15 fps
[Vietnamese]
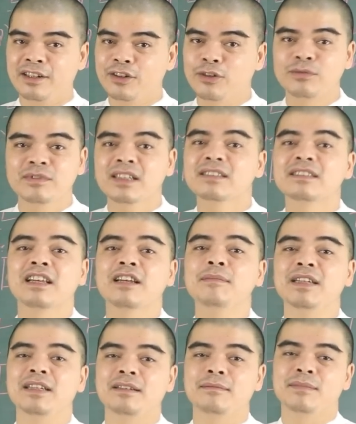cũng rất dễ
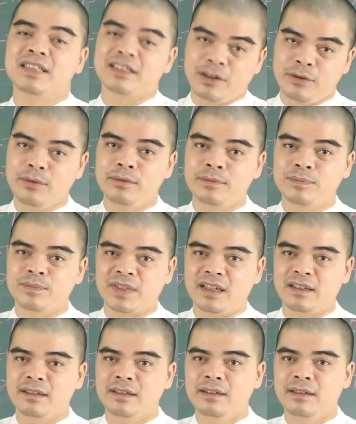bị xấu. Đấy.